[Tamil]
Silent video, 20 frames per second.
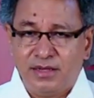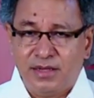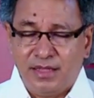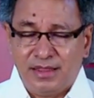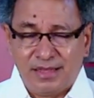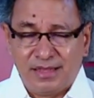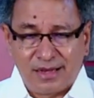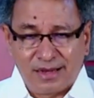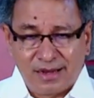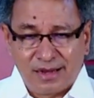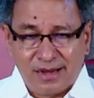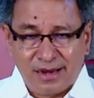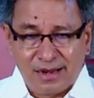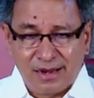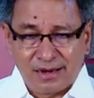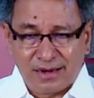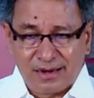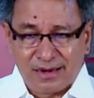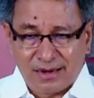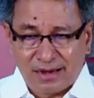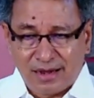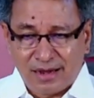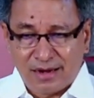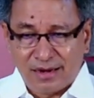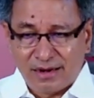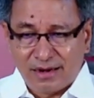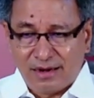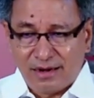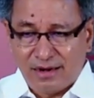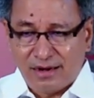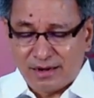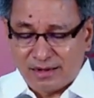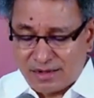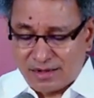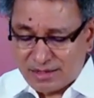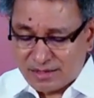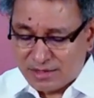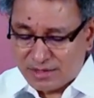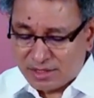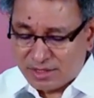இந்த கால காலங்களில்
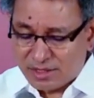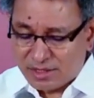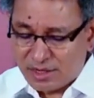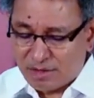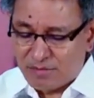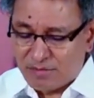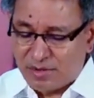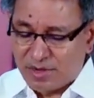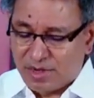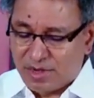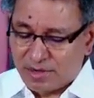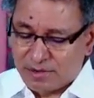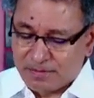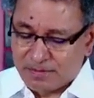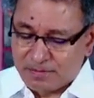கர்த்தர் திறப்பார்